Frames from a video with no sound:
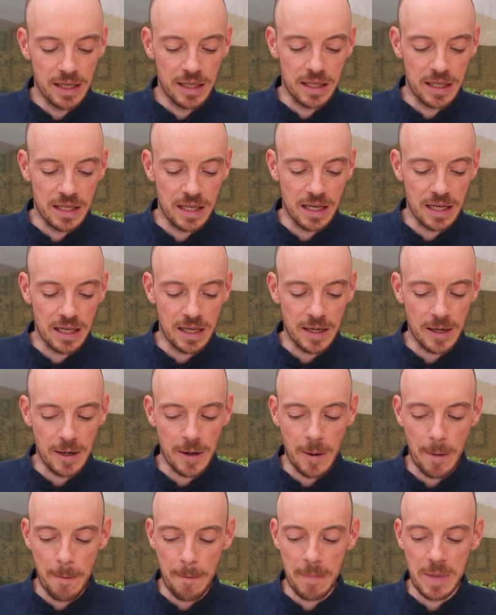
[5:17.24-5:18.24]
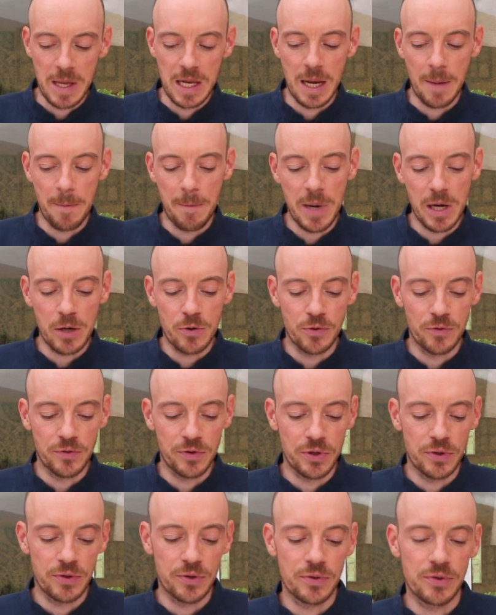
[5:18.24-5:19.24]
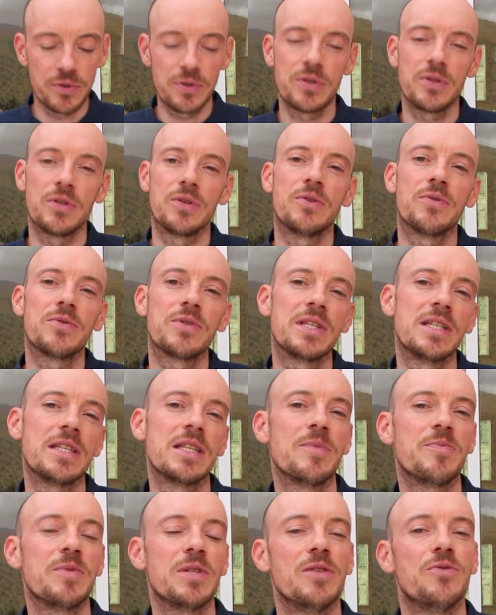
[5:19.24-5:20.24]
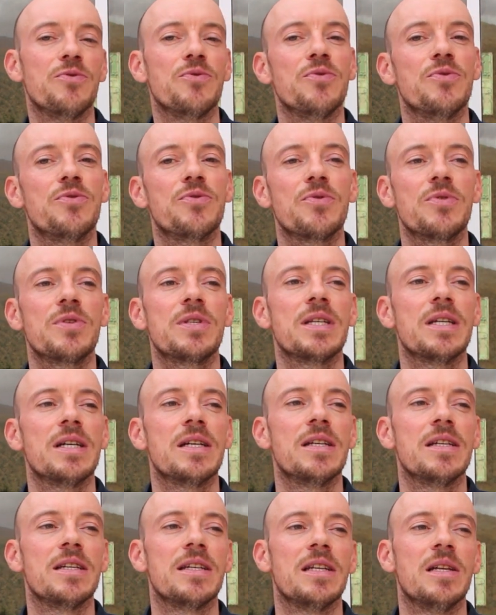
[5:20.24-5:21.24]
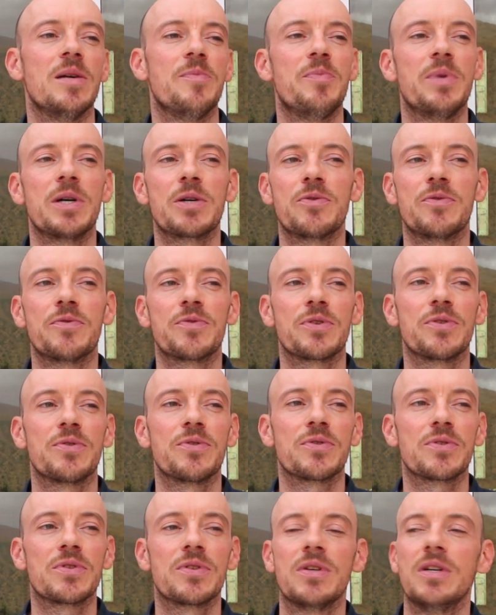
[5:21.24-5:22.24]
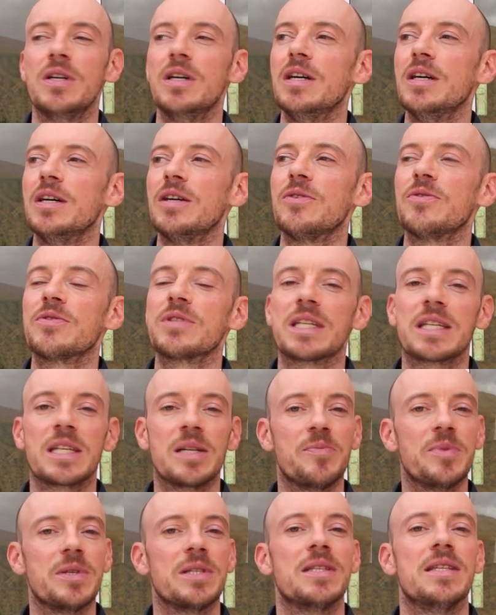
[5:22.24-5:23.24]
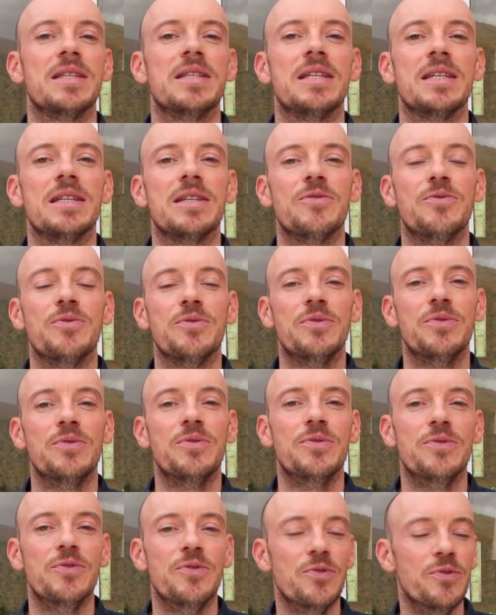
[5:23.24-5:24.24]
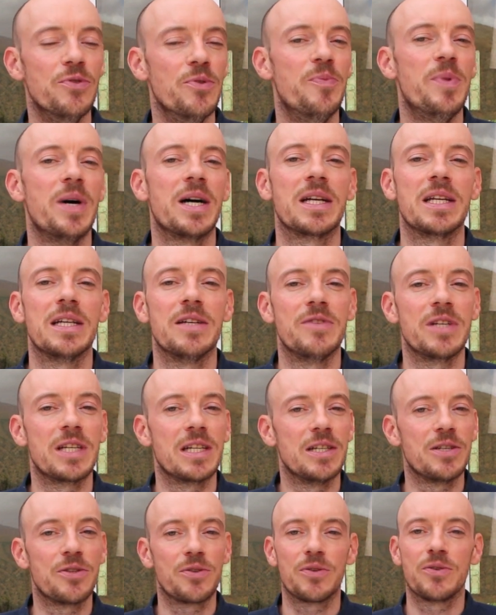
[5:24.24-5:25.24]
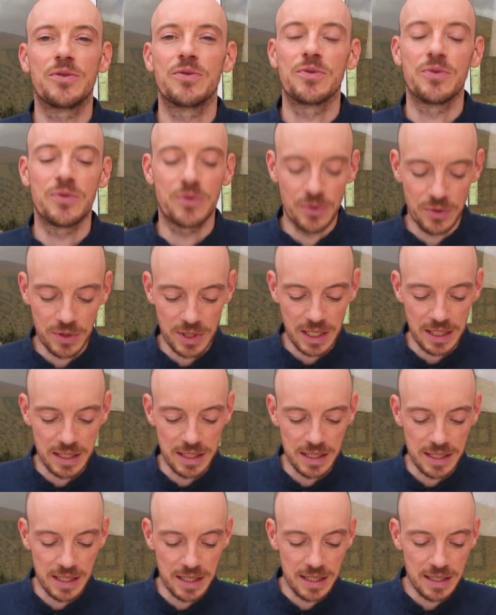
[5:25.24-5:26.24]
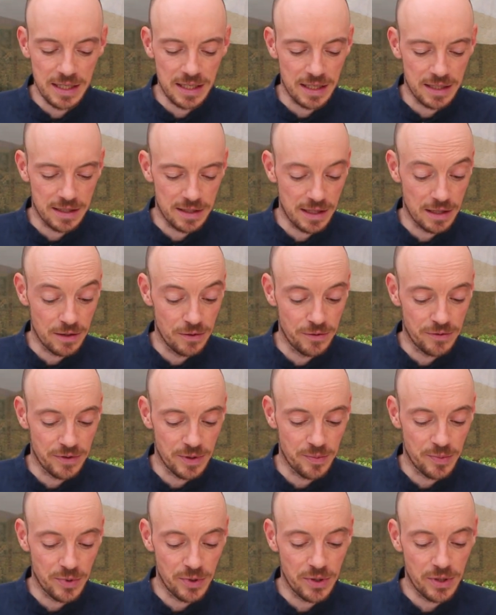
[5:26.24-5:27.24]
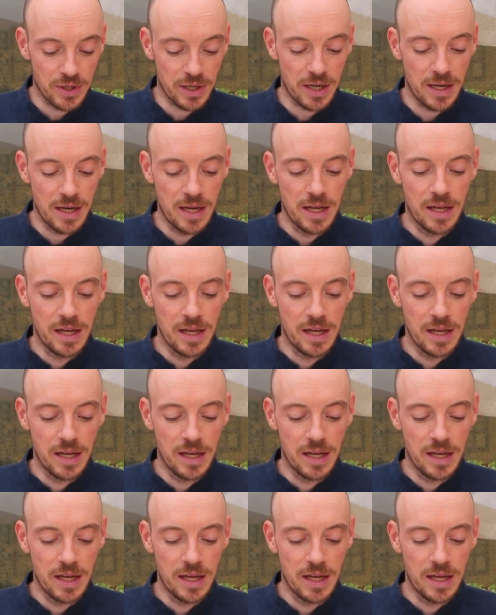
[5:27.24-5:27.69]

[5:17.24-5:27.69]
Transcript: Il n'a pas confiance en ses aptitudes sociales, il n'a pas confiance en sa capacité de, parler avec les gens, de socialiser, ça, ça lui fait peur.